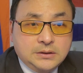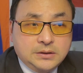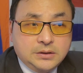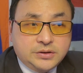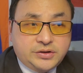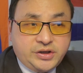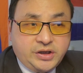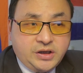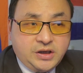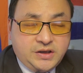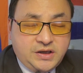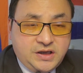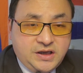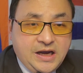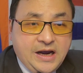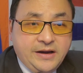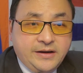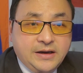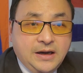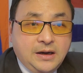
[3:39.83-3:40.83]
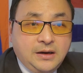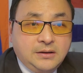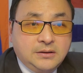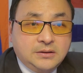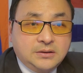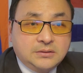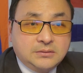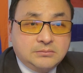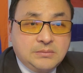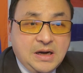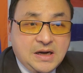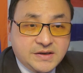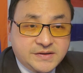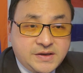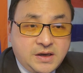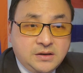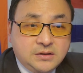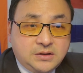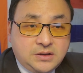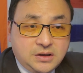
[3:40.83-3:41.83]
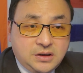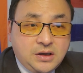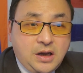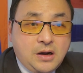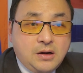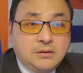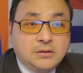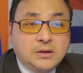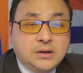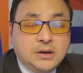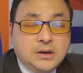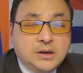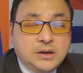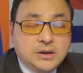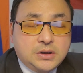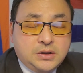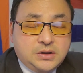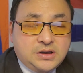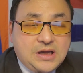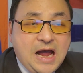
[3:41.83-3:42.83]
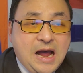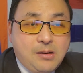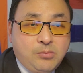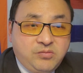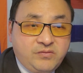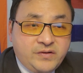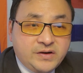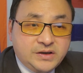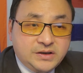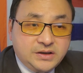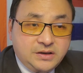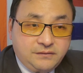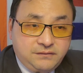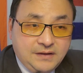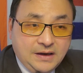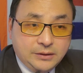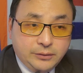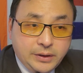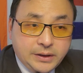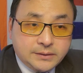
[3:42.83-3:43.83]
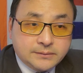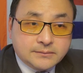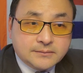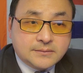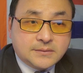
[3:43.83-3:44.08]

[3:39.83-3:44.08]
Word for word: 这个提案呢，马上得到大部分人的反对，